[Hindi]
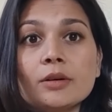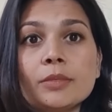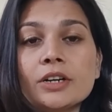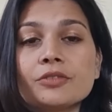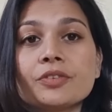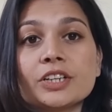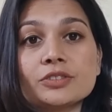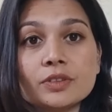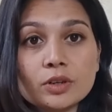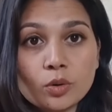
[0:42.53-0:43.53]
बट फ्रेश
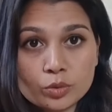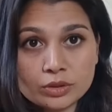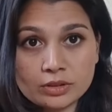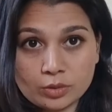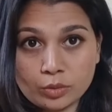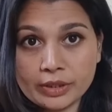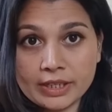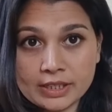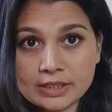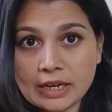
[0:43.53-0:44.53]
फील होने
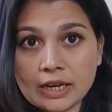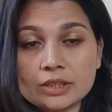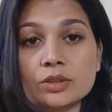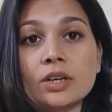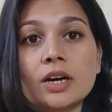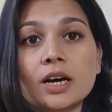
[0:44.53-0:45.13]
के साथ